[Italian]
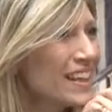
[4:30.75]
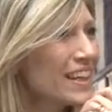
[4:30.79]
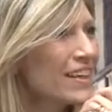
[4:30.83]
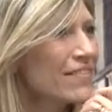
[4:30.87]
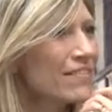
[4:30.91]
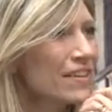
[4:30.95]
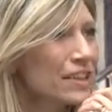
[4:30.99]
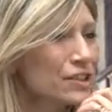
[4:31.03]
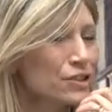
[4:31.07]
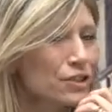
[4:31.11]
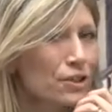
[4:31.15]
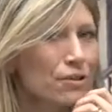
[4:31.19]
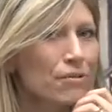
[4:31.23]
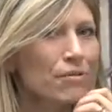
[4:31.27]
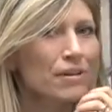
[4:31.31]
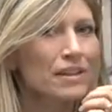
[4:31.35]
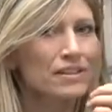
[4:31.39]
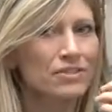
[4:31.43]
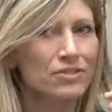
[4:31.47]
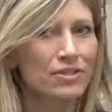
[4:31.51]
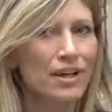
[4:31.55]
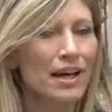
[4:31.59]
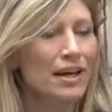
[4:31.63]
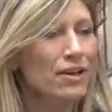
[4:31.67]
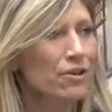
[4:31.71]
invece
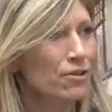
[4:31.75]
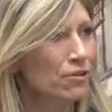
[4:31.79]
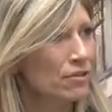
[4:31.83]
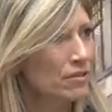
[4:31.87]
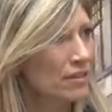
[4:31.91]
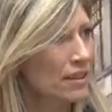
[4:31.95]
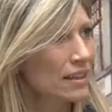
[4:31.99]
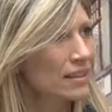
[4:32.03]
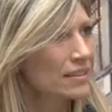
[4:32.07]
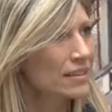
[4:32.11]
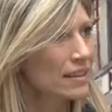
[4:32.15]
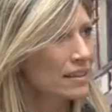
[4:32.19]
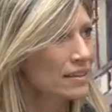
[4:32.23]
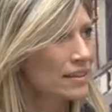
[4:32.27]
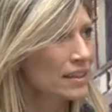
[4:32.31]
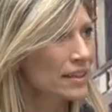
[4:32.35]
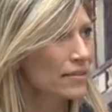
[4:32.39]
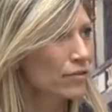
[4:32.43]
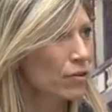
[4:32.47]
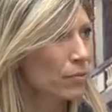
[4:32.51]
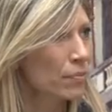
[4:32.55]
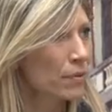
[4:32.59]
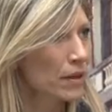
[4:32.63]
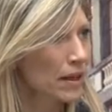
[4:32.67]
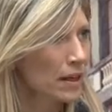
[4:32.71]
questo è anche un tentativo